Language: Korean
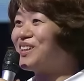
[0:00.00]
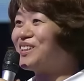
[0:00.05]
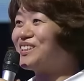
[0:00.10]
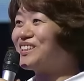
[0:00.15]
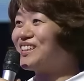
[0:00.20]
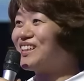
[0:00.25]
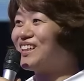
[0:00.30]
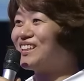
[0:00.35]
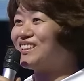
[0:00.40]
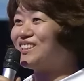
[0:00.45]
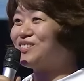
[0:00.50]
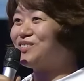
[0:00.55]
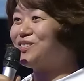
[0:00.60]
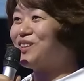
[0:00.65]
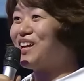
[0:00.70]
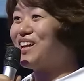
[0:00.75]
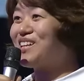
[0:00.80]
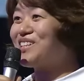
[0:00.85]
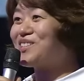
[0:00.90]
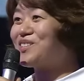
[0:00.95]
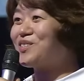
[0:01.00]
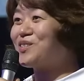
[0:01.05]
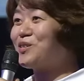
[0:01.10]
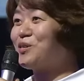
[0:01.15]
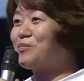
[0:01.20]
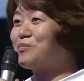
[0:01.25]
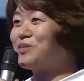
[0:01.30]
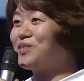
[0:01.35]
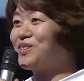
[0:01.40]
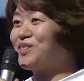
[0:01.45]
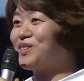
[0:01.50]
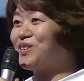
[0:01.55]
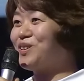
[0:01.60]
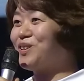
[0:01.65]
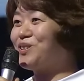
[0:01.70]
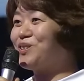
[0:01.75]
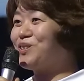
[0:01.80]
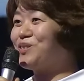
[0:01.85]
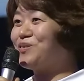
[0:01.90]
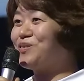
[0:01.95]
아직까지 후회한 적이 없어서
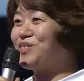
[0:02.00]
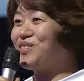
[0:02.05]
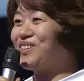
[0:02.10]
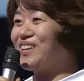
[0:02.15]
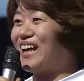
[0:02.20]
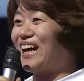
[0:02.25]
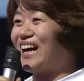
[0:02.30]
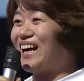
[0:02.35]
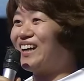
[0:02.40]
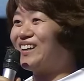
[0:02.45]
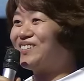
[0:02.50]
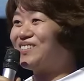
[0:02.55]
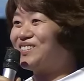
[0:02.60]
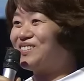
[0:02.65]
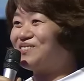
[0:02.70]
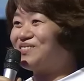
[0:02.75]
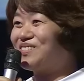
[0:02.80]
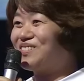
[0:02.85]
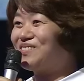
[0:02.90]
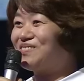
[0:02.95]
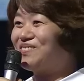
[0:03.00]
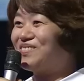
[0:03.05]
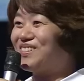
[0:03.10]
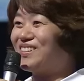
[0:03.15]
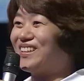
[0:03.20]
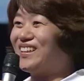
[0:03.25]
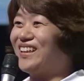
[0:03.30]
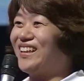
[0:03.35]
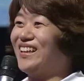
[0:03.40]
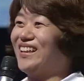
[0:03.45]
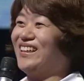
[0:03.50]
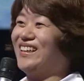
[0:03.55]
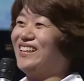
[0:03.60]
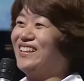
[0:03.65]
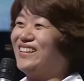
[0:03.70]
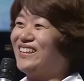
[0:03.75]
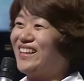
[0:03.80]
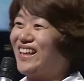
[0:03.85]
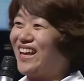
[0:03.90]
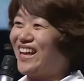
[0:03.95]
12번 다 하고 싶습니다. 12번
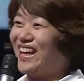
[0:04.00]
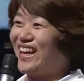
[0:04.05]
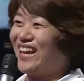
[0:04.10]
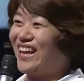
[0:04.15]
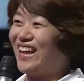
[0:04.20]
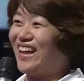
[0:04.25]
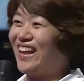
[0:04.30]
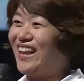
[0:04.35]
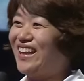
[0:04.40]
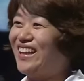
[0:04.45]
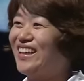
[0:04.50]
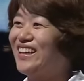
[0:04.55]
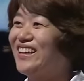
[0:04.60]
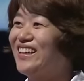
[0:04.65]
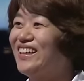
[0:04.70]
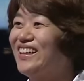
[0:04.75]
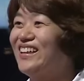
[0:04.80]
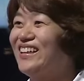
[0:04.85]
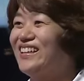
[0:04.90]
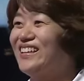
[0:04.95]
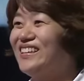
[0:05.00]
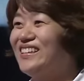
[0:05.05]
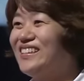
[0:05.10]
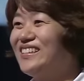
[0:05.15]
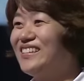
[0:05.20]
다. 네. 네.